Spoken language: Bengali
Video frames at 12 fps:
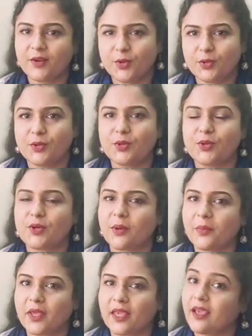নতুন কোনো
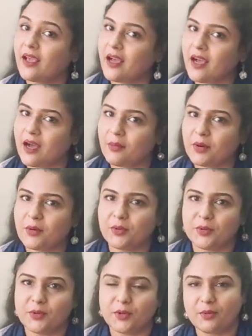টপিকে আবারও
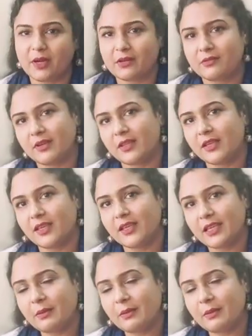নতুন কোনো বার্তা নিয়ে